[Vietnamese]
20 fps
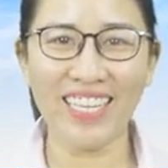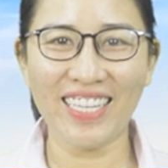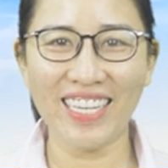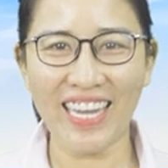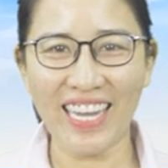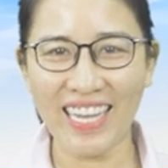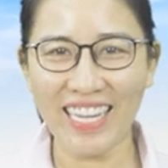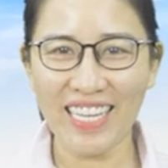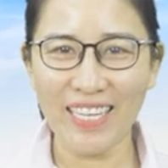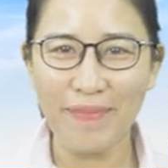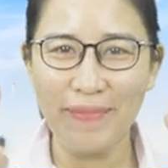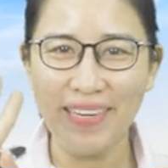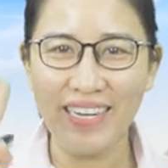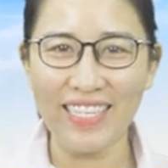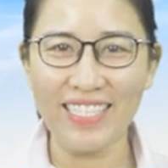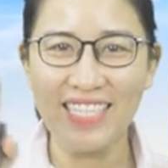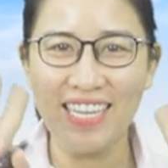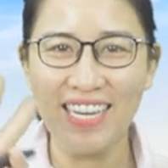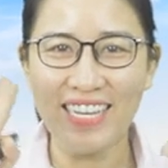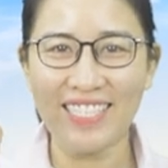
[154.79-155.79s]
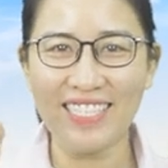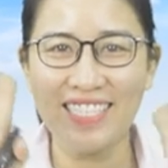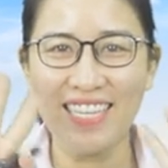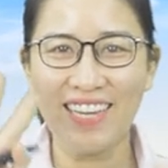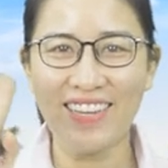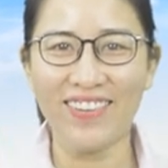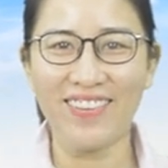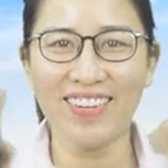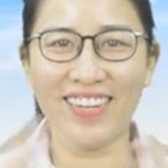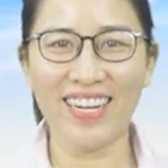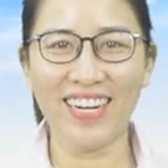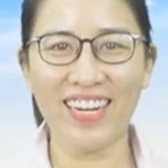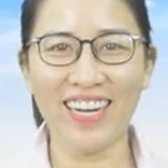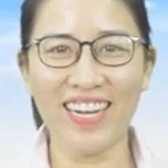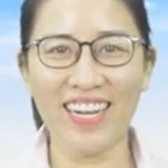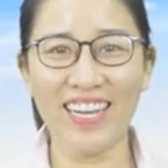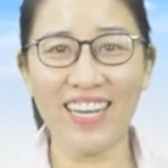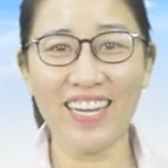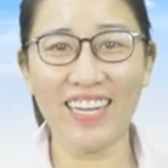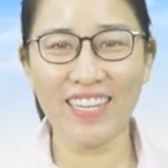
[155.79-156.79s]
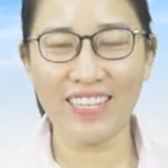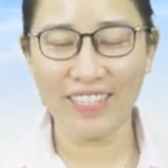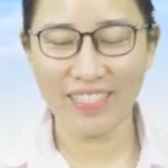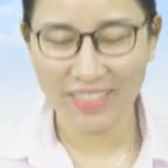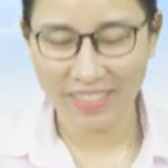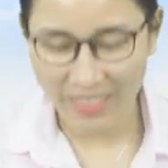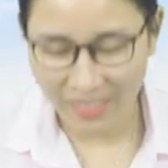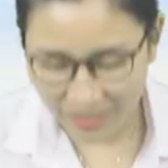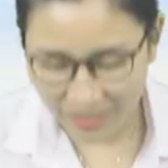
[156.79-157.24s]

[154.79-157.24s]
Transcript: Hay minasan sayonara.